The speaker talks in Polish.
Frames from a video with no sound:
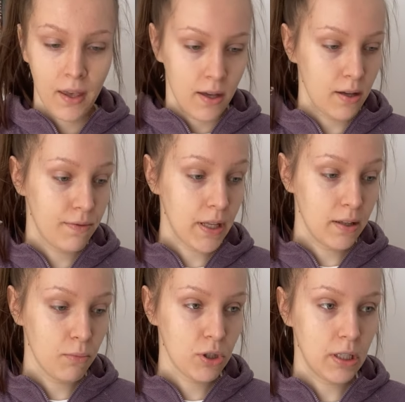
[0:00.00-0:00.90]
E, wtedy
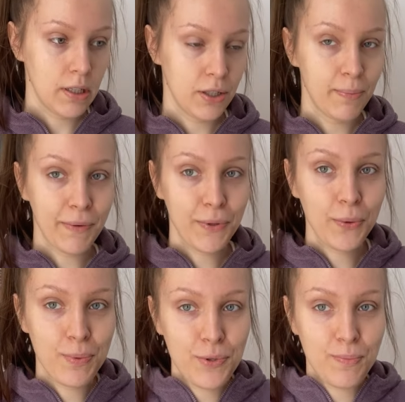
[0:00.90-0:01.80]
można też naprawdę
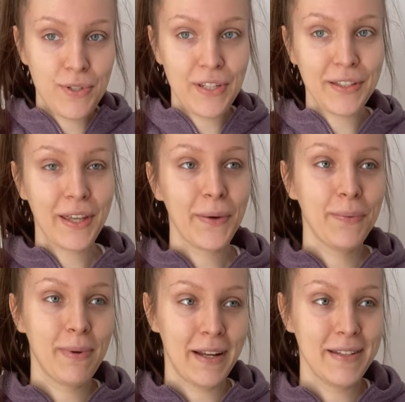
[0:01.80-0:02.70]
kupić sobie siatkę
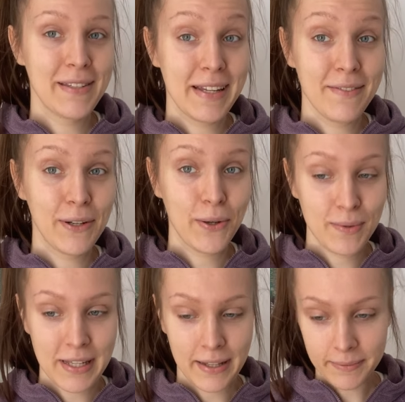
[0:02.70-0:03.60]
ubrań za niewielką
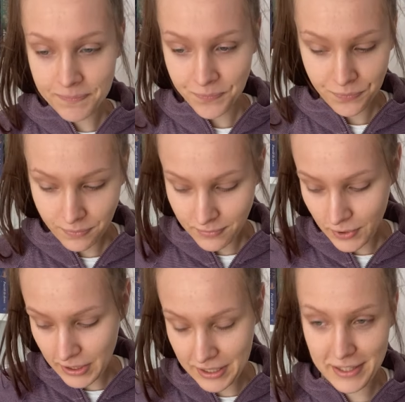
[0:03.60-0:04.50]
cenę.
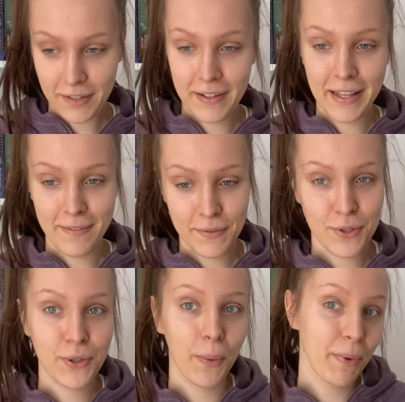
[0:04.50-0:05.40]
No także za chwilkę Wam
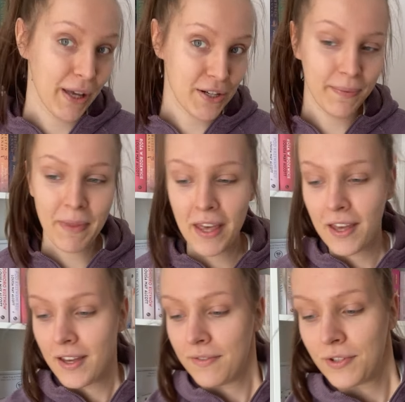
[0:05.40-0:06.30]
wszystko pokażę.
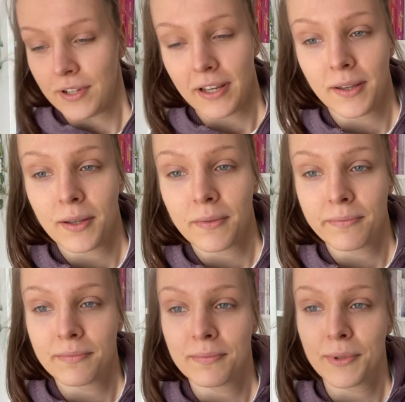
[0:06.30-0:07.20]
Wczoraj y,
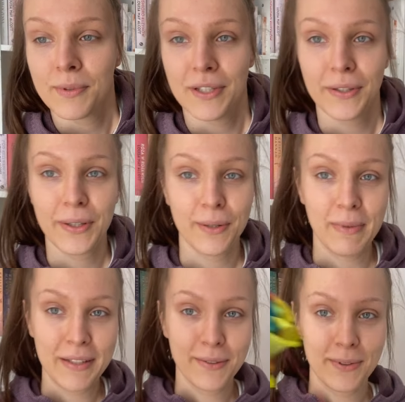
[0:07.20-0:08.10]
był Dzień
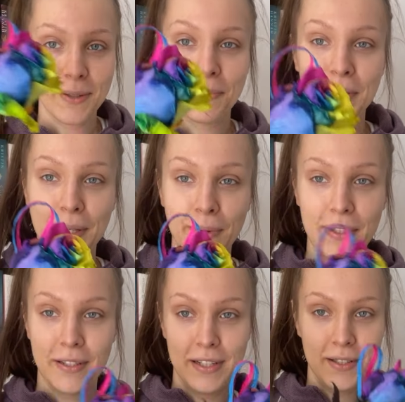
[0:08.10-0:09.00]
Kobiet. Tutaj mam taki
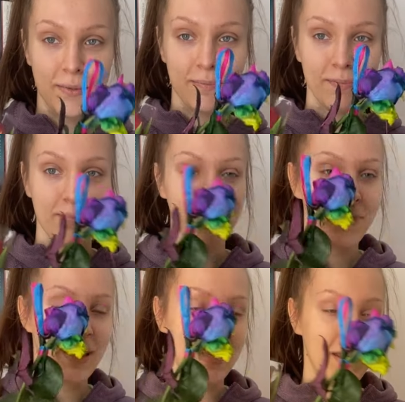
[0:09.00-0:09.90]
ładny teraz
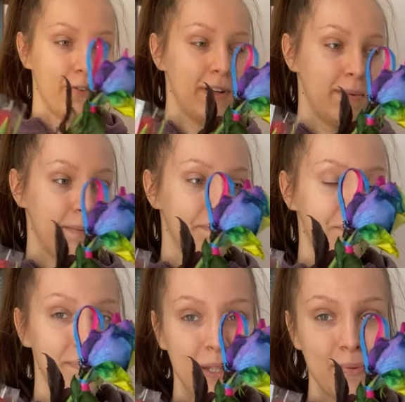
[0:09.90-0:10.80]
bukiet. Ja uwielbiam
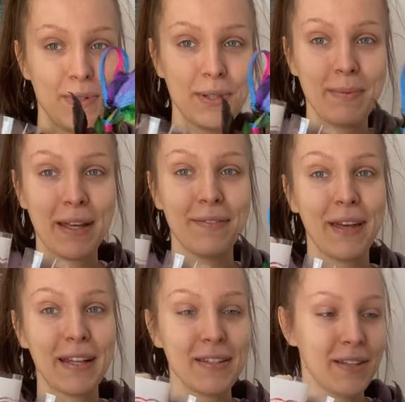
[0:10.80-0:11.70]
mieć przy sobie
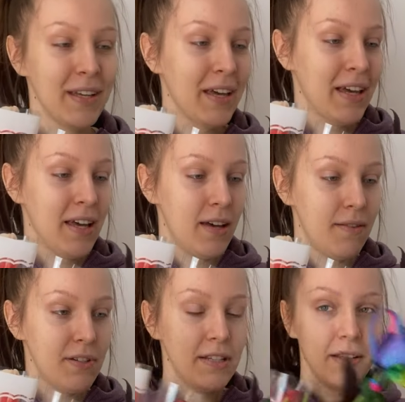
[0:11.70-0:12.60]
kwiaty y,
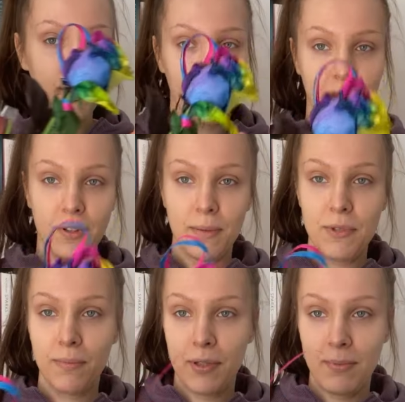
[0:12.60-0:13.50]
wszędzie na biurku. To mi
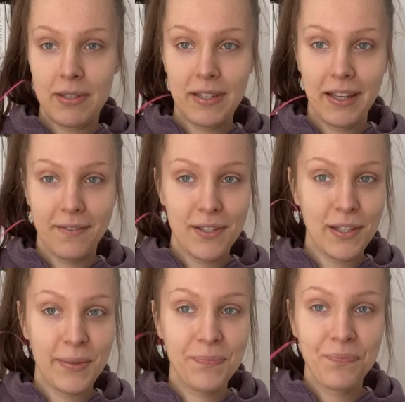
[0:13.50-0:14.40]
się podoba. Jest taka,
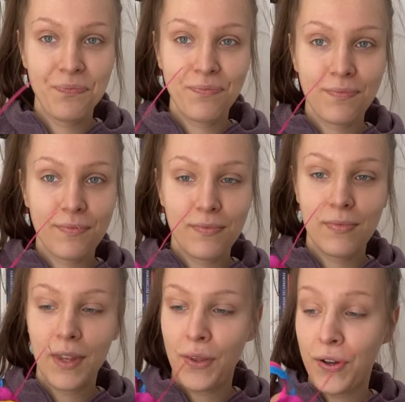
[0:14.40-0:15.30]
wiecie, y,
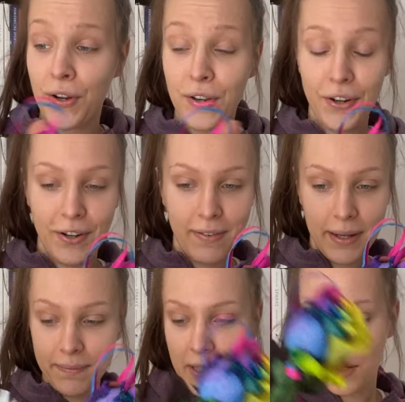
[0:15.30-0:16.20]

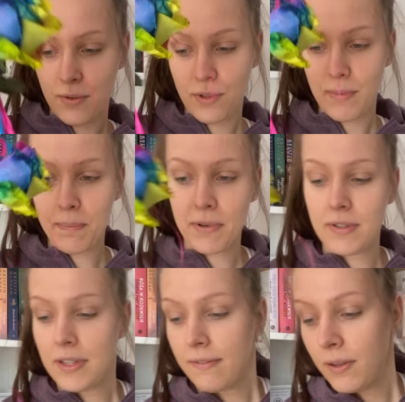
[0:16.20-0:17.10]
kolorowa. Także tu sobie
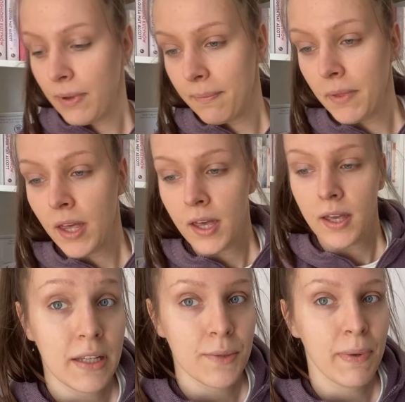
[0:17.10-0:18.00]
postawiłam.
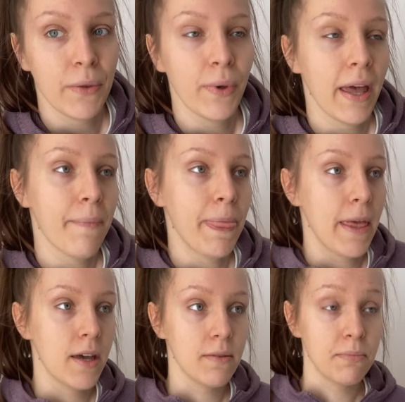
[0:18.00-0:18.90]
Też planuję
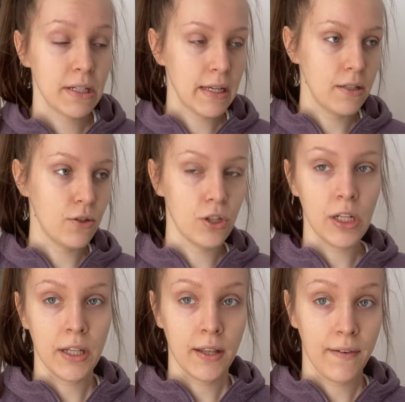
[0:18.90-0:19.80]
y, przesadzić
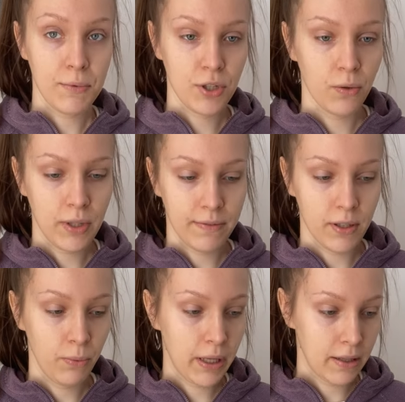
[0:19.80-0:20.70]
rośliny. Nie wiem, czy się uda w
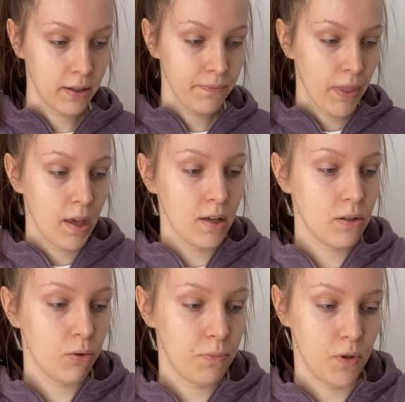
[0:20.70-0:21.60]
ten weekend.
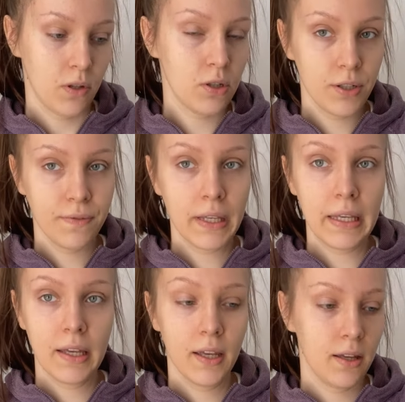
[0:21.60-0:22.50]
Chcę kupić
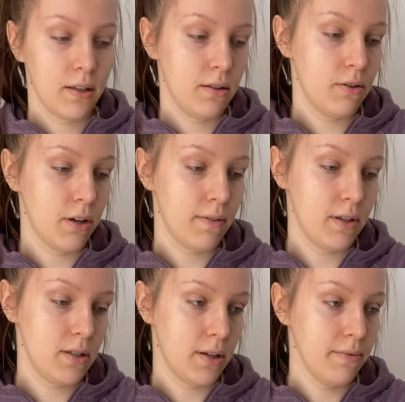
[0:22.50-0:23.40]
odżywki, trochę,
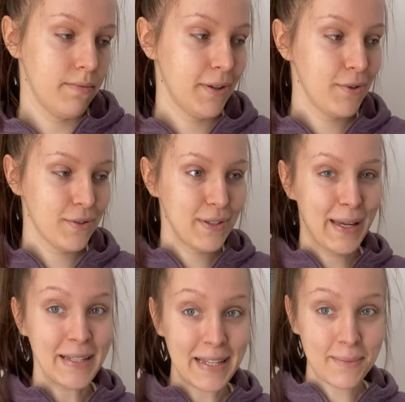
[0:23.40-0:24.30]
wiecie, na
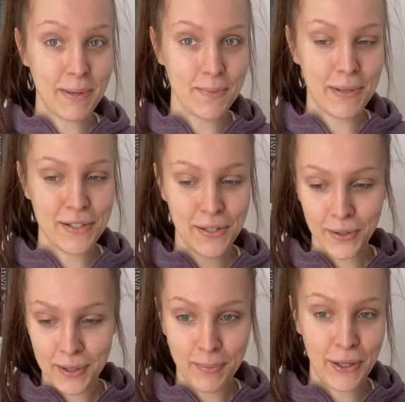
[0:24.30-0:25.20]
wiosnę zadbać bardziej o
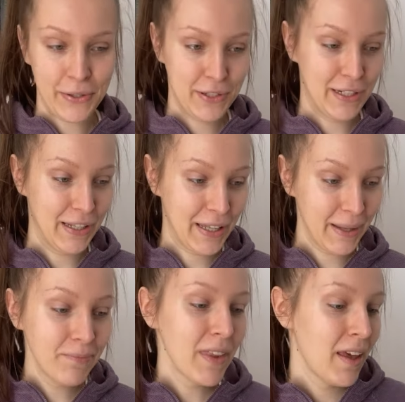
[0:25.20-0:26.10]
te moje roślinki.